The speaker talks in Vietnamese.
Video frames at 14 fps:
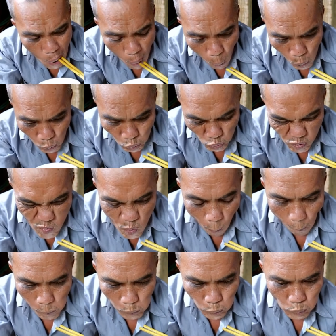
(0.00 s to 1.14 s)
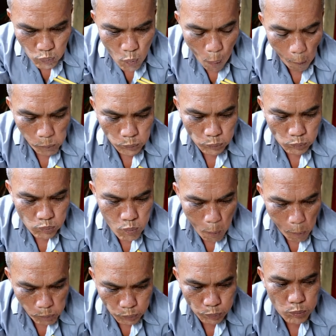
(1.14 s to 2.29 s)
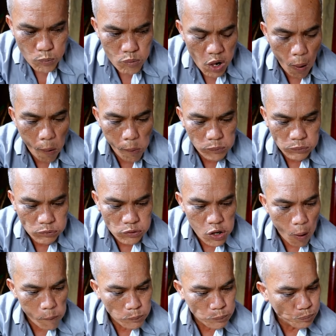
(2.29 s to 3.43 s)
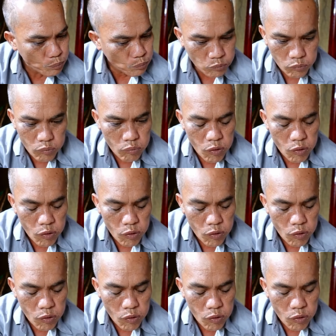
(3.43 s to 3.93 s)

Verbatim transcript: cũng ngon lắm cái nước um, nước khò